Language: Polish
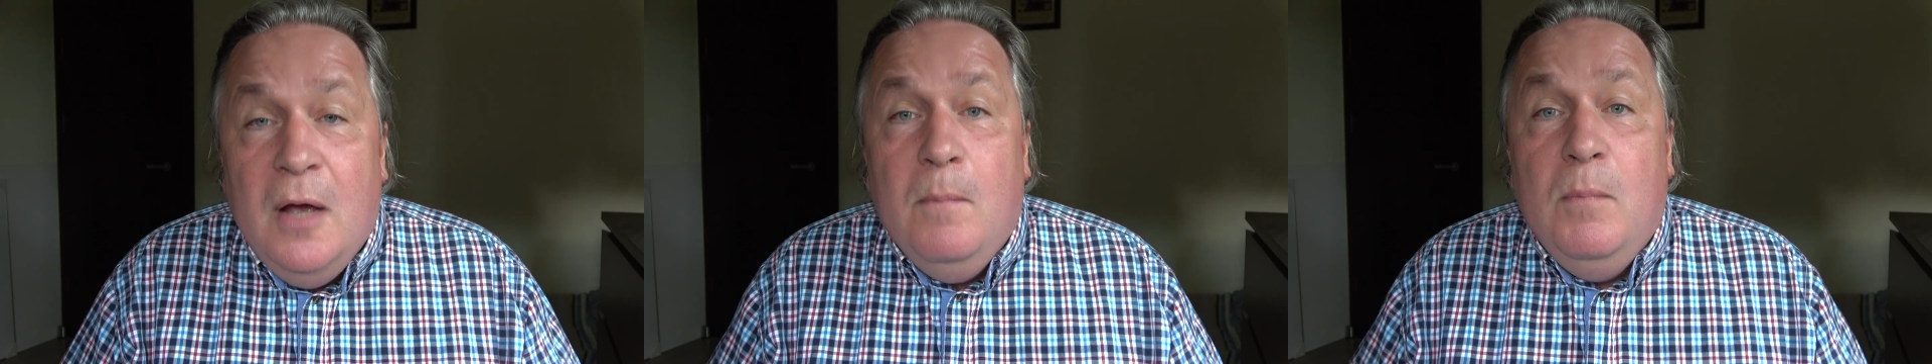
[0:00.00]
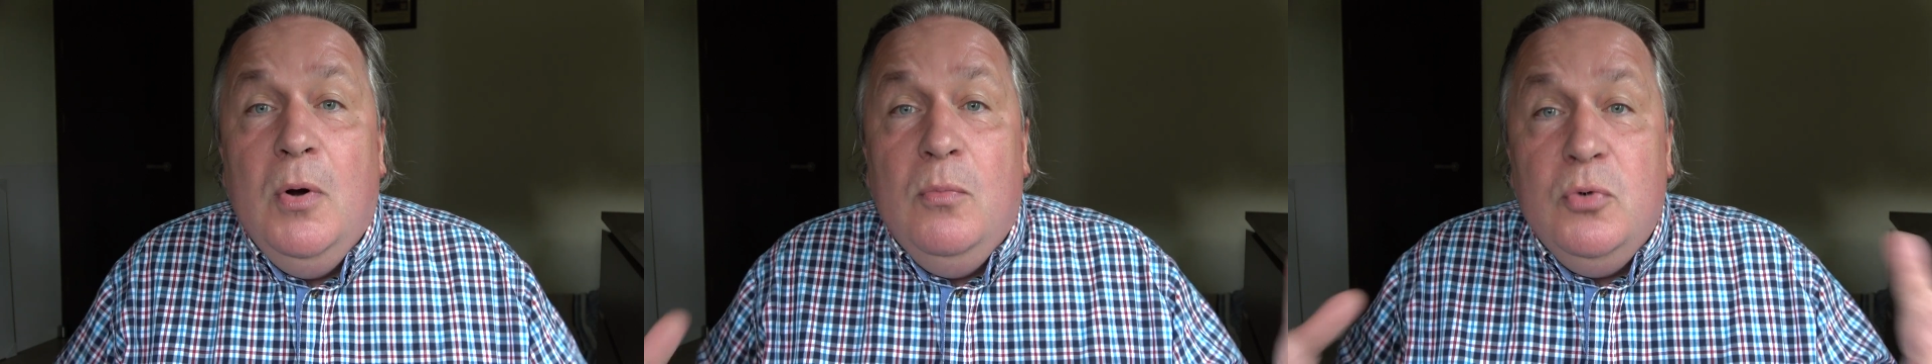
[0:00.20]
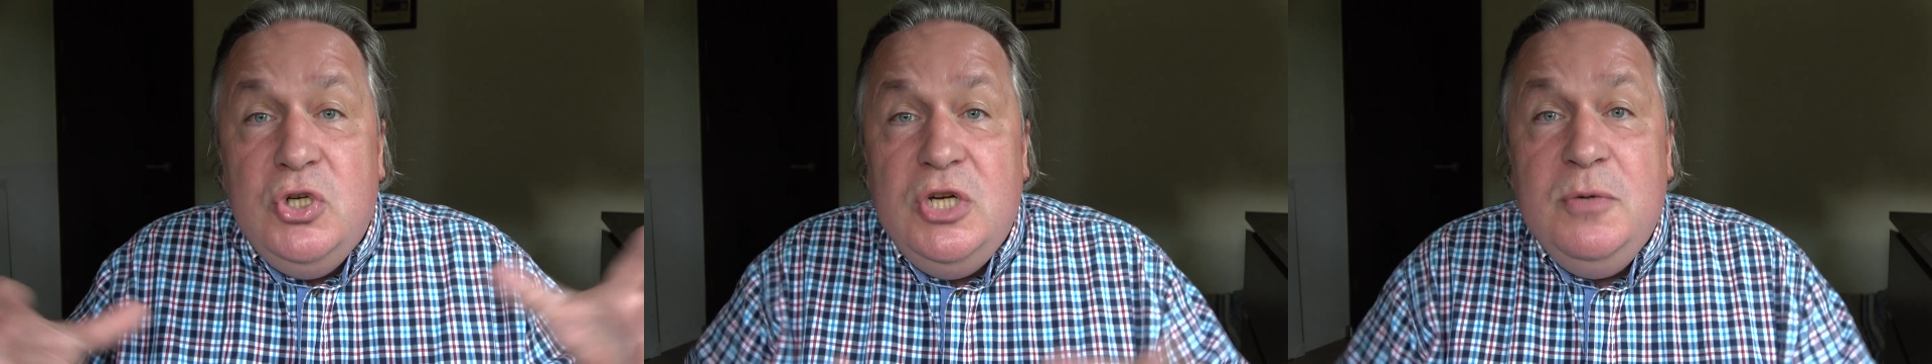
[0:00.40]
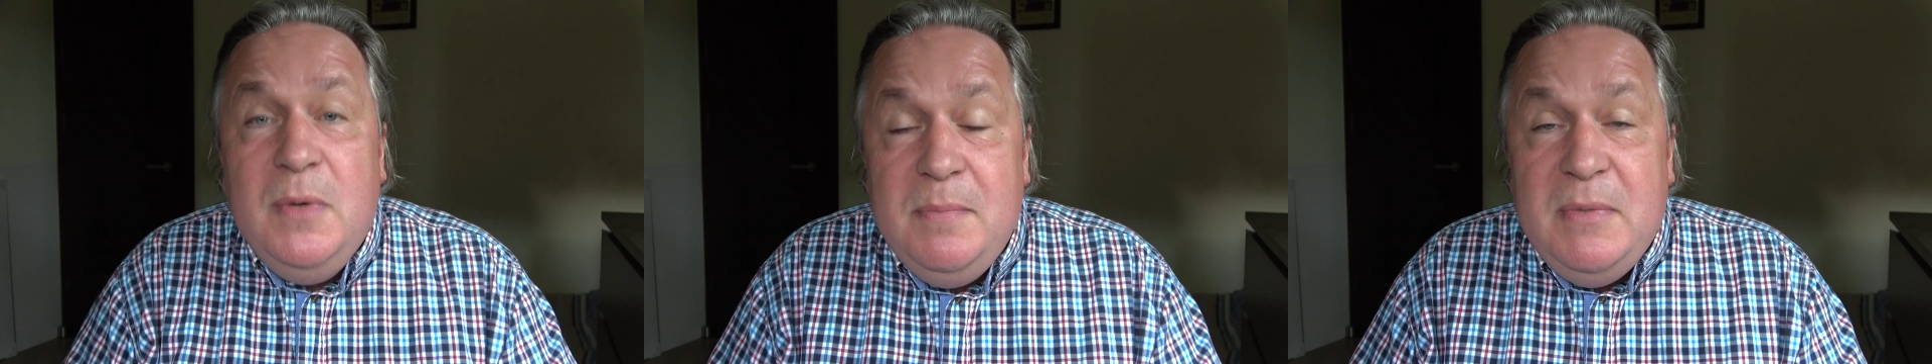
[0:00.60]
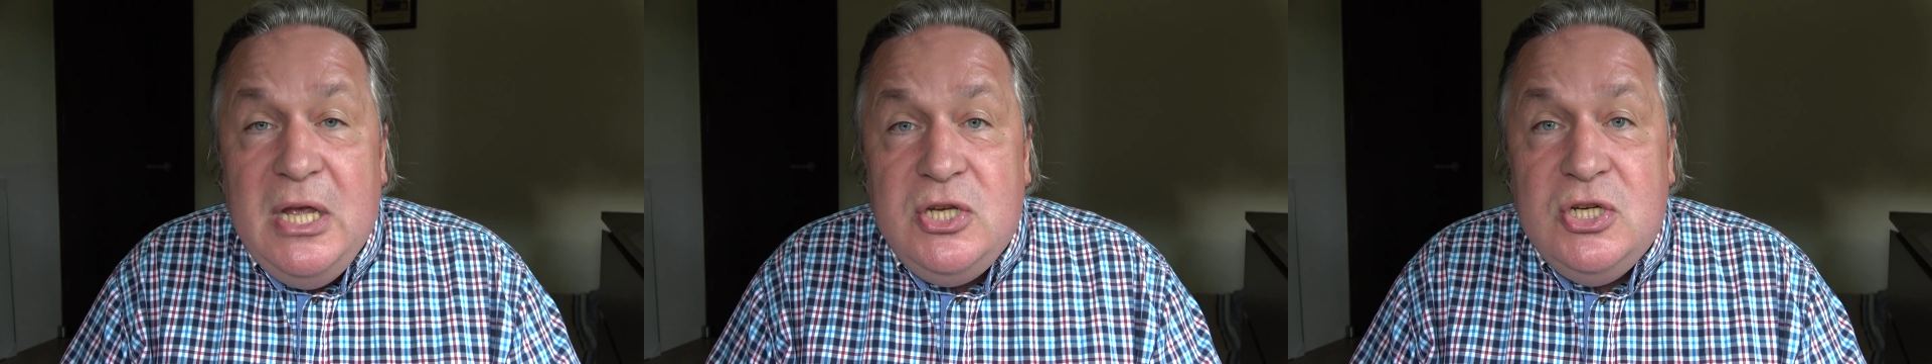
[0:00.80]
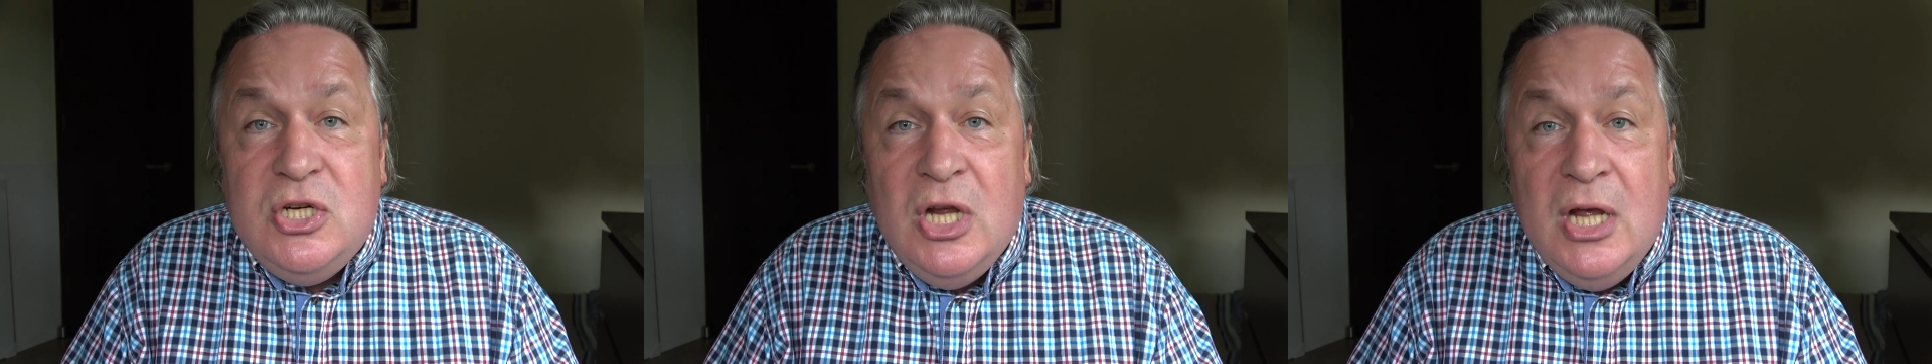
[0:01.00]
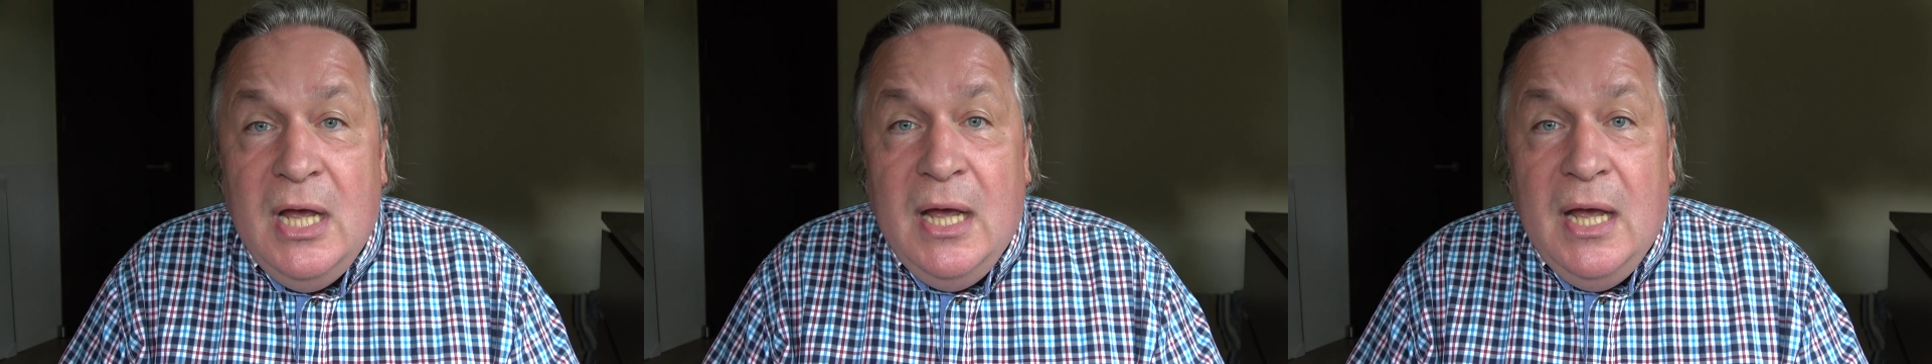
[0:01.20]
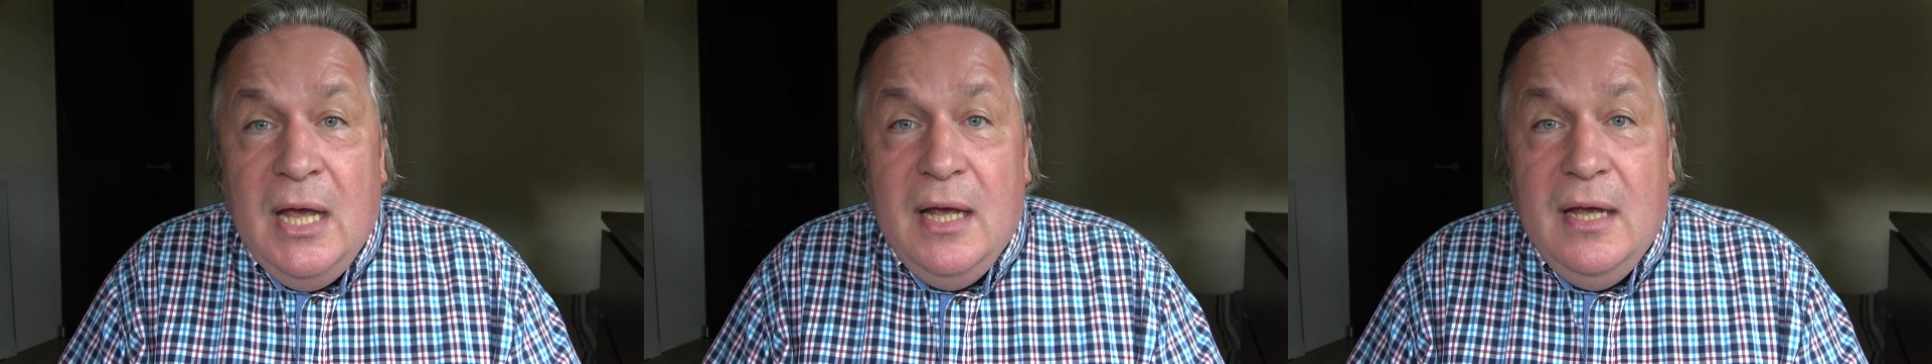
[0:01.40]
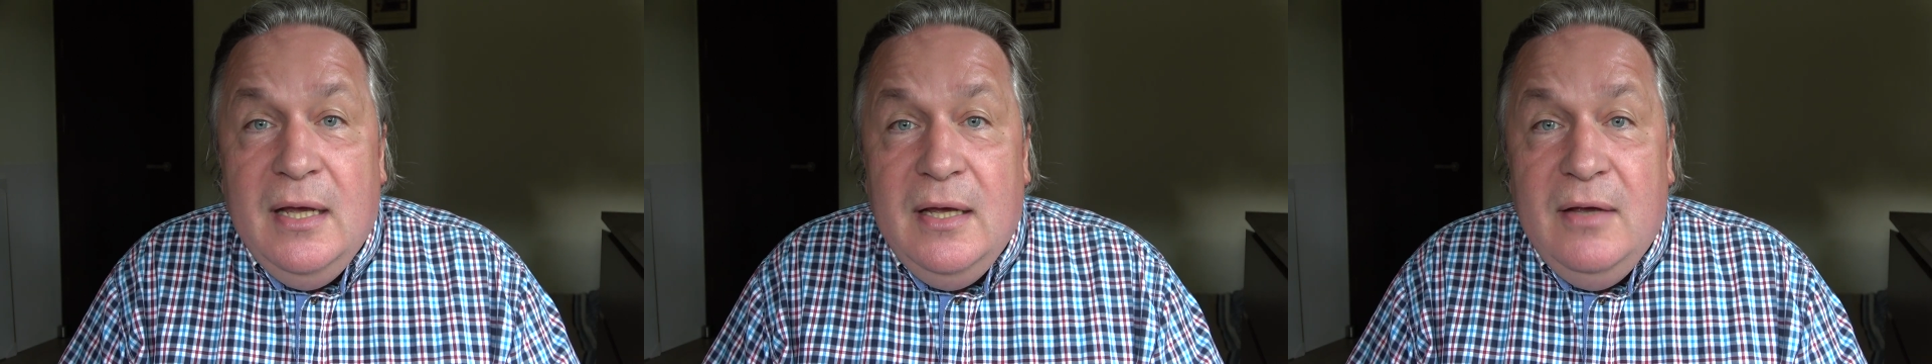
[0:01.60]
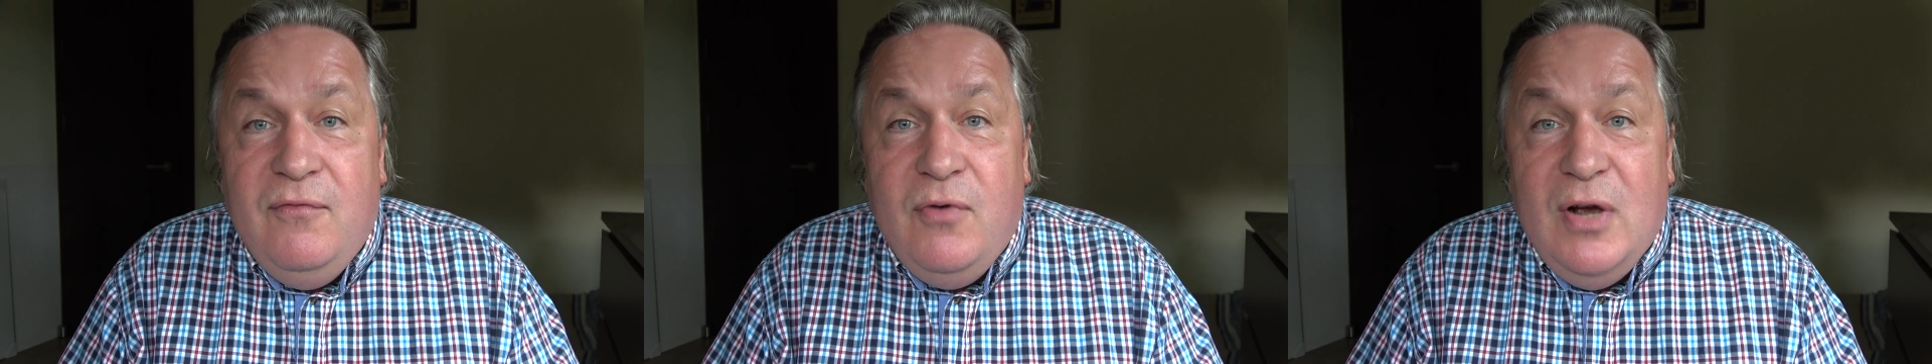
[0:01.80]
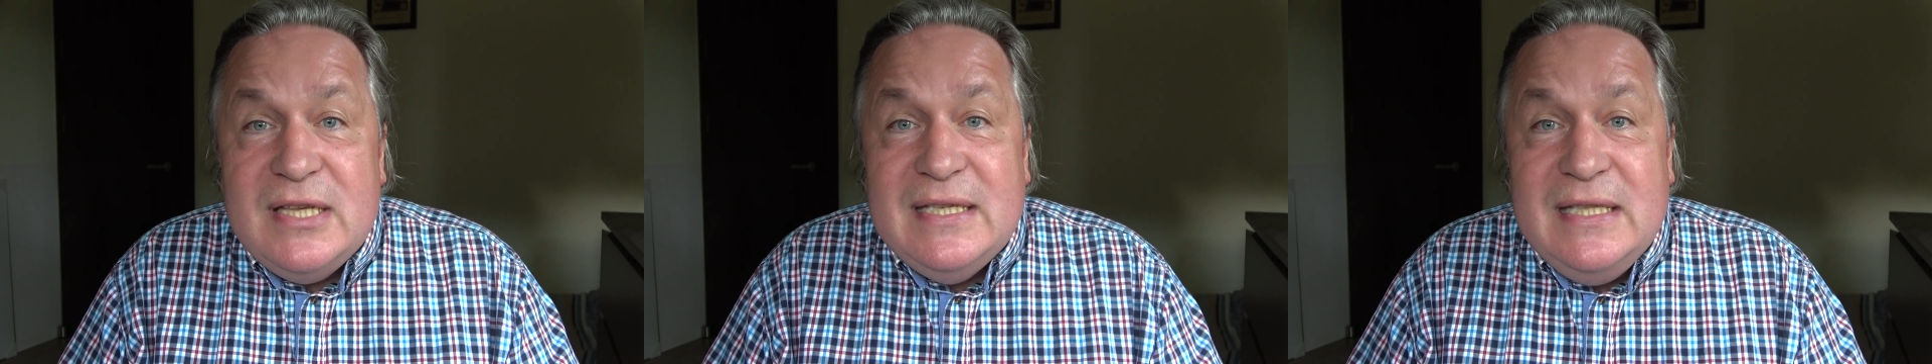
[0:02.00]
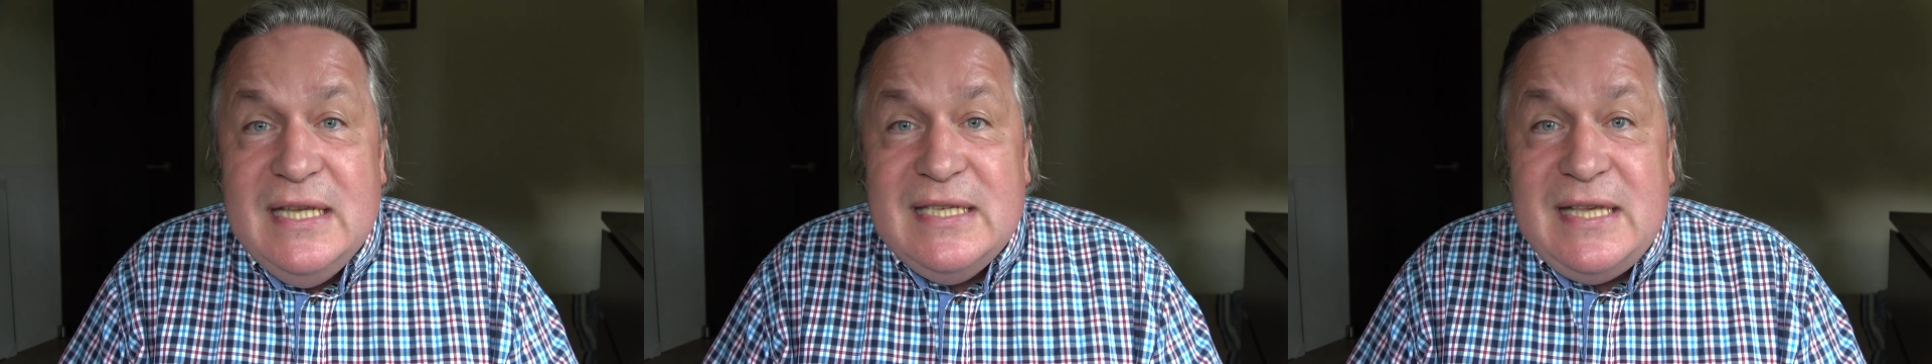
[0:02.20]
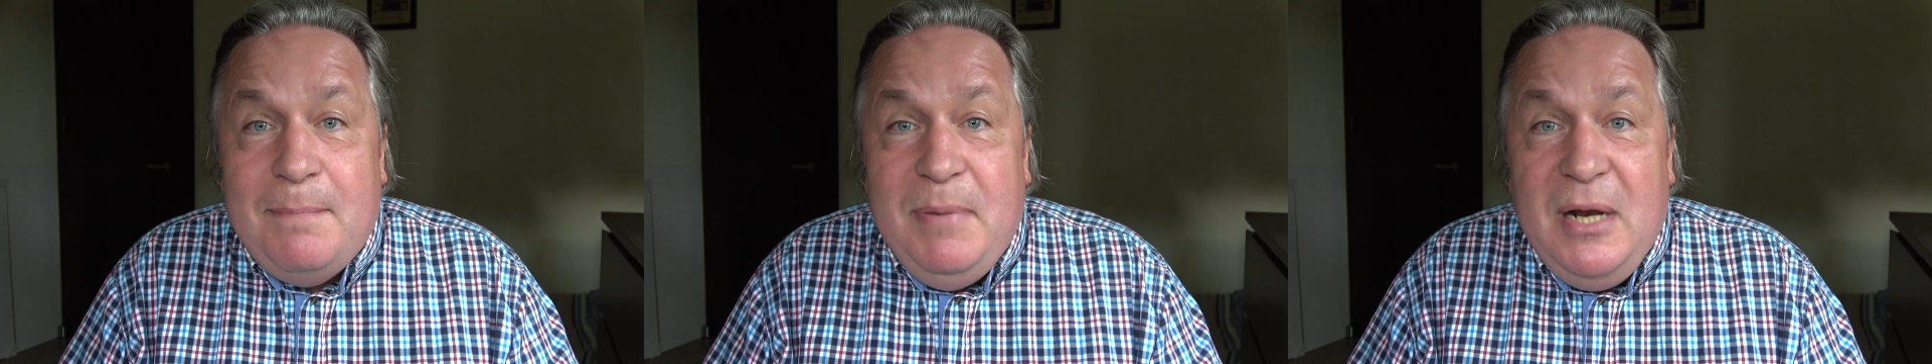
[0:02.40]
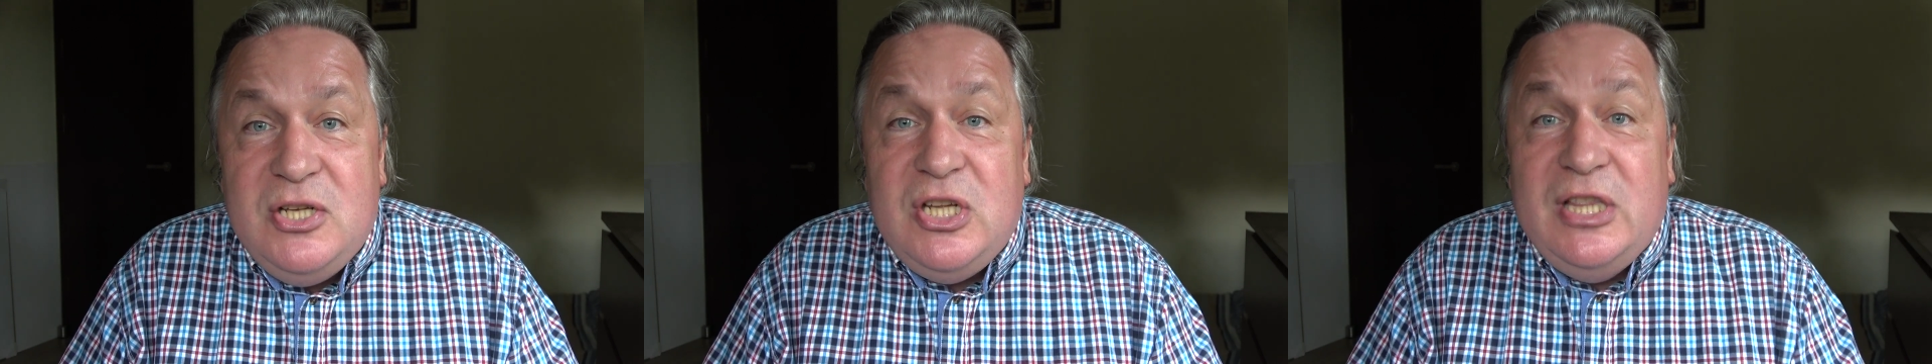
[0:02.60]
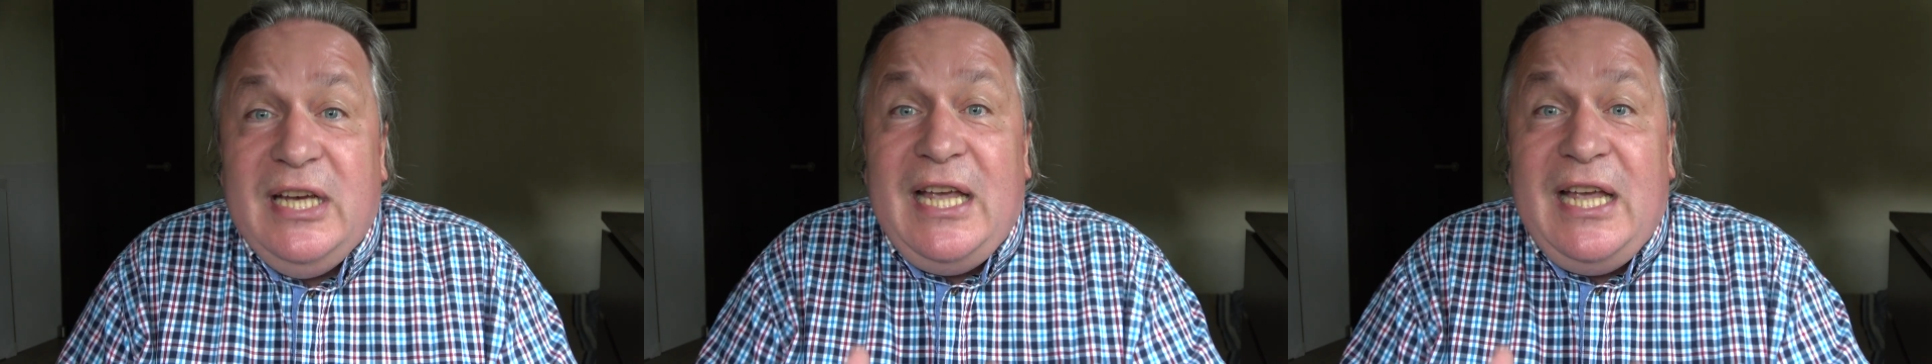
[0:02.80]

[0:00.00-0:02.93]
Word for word: bo musimy mieć y, własne zaplecze,